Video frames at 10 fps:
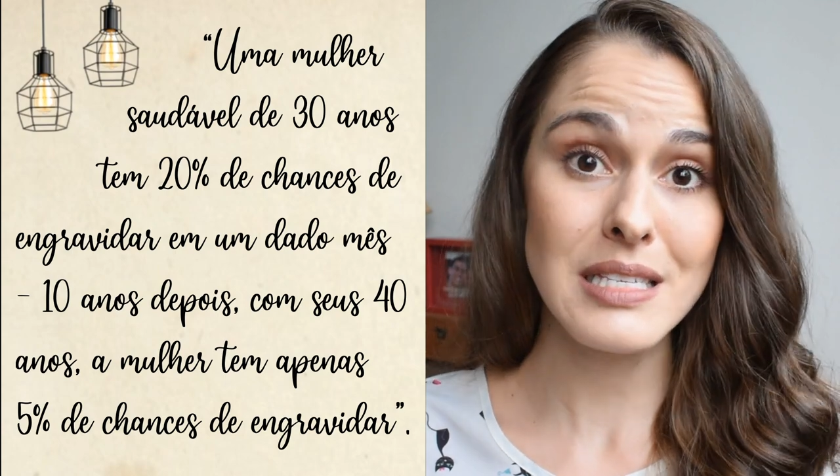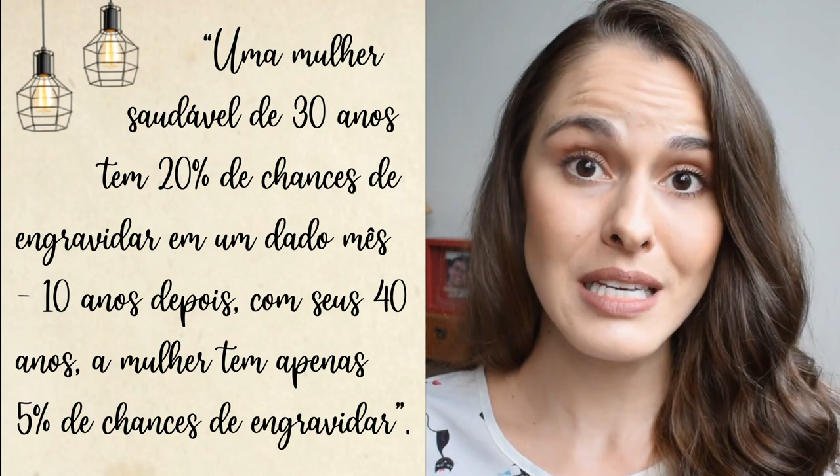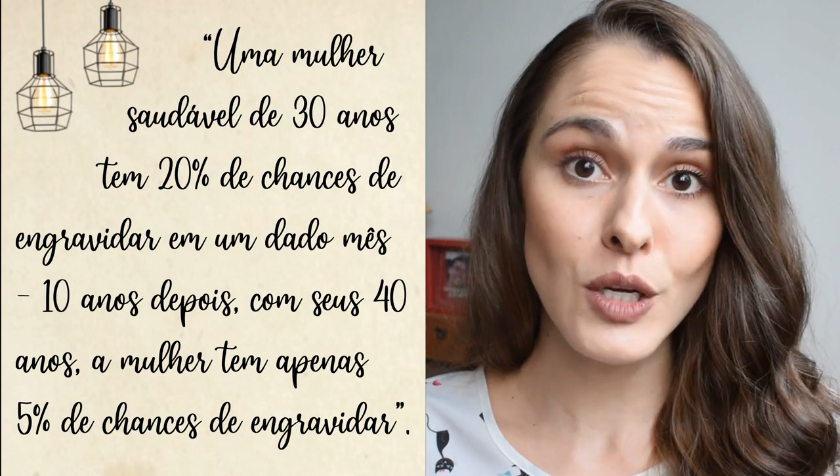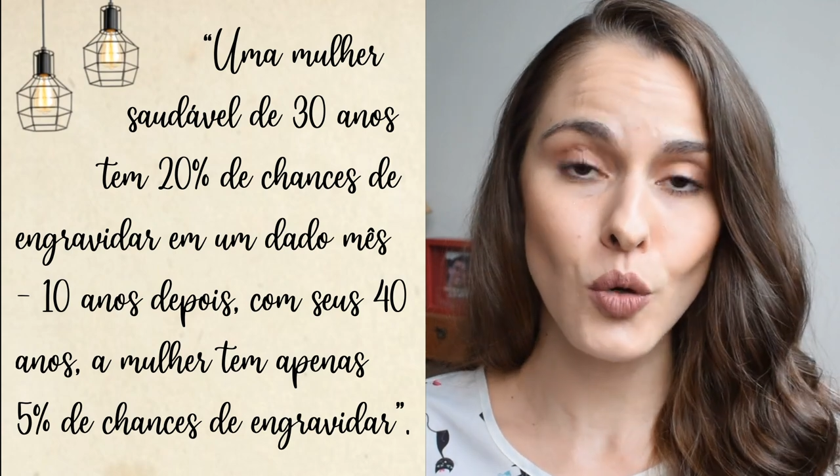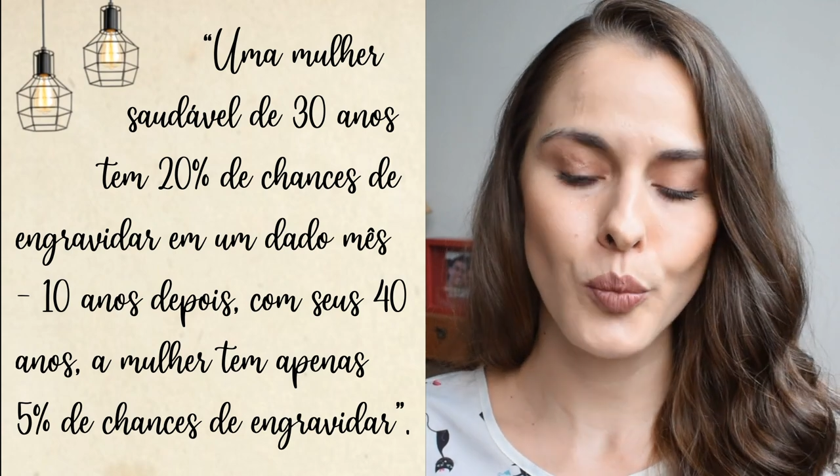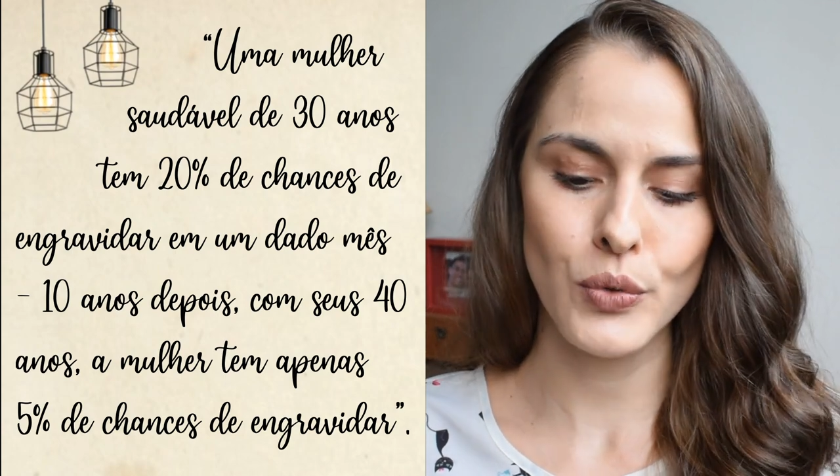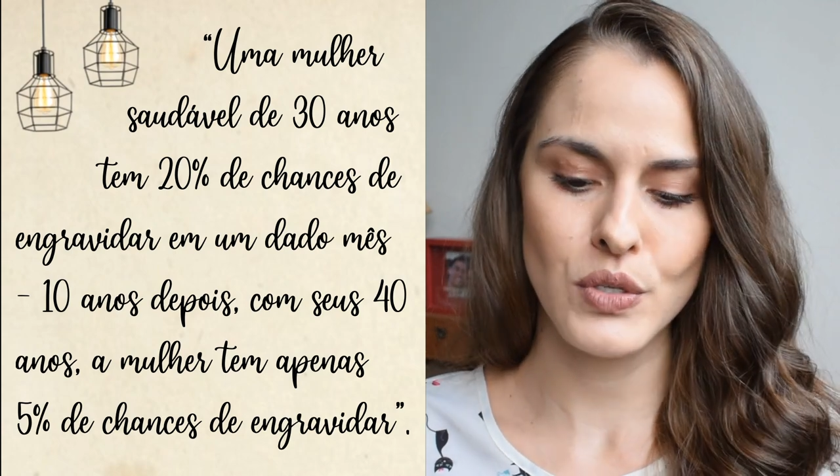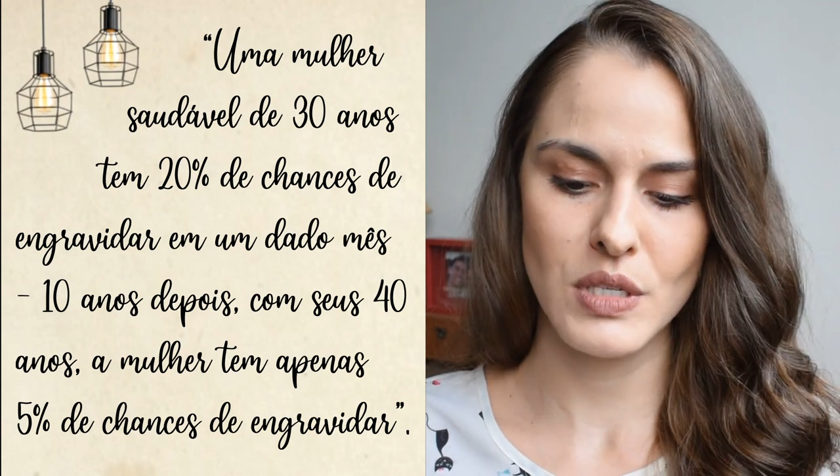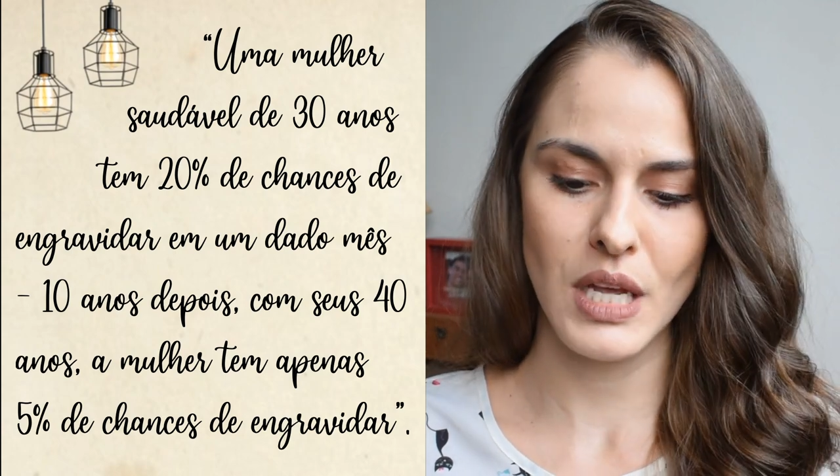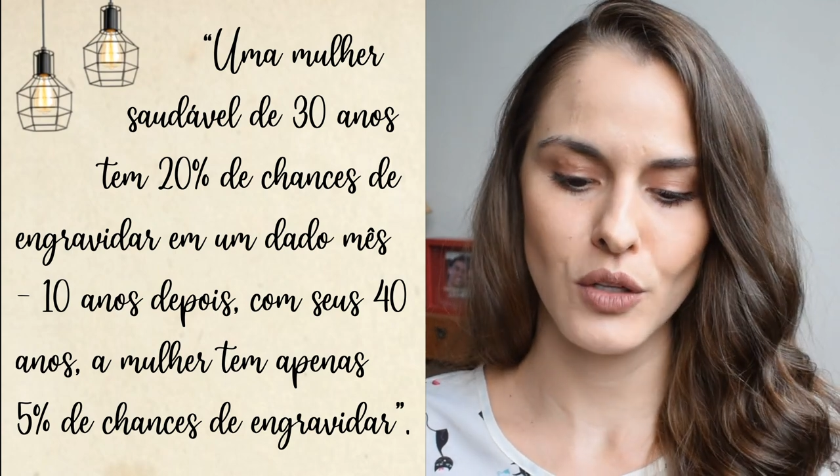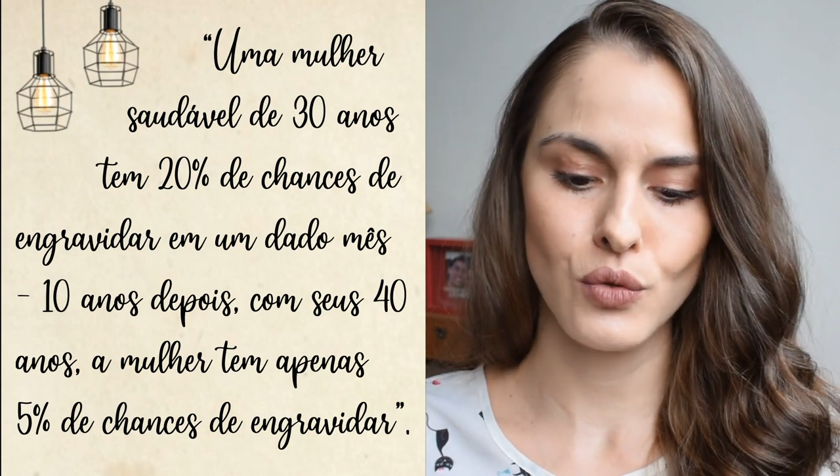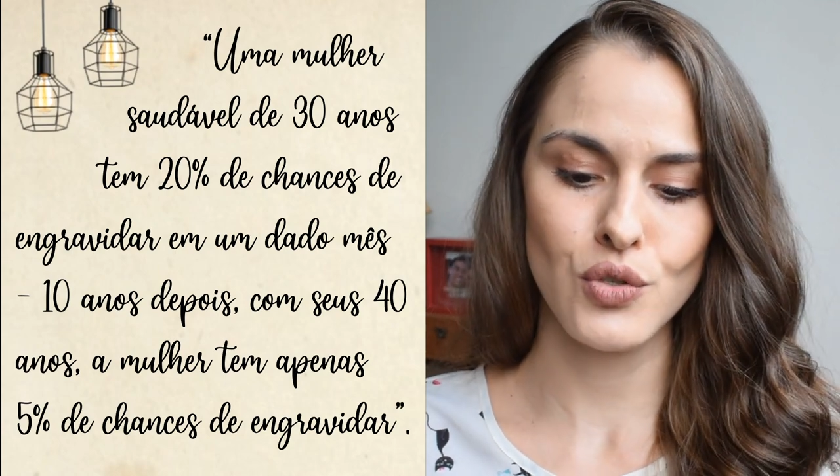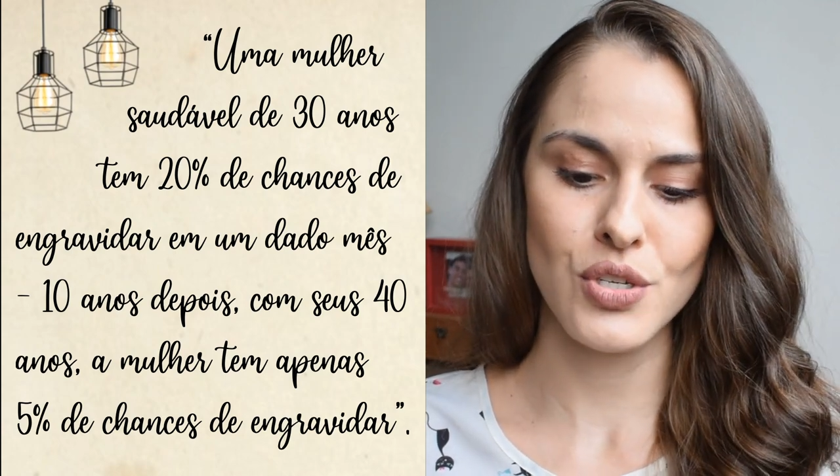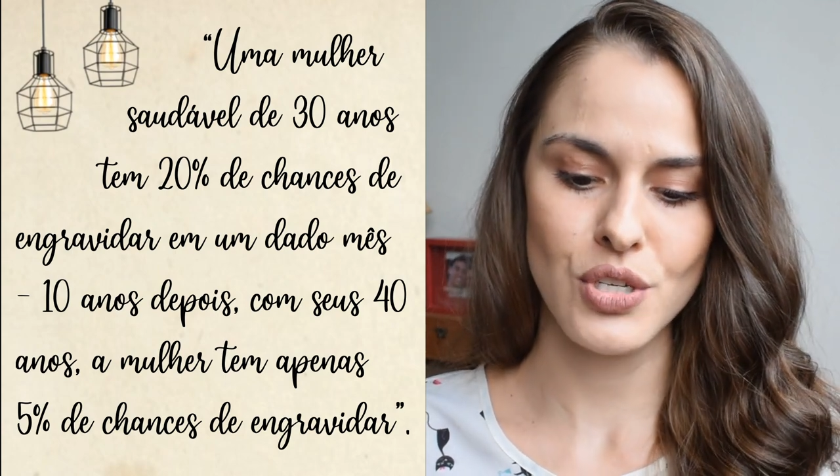5% de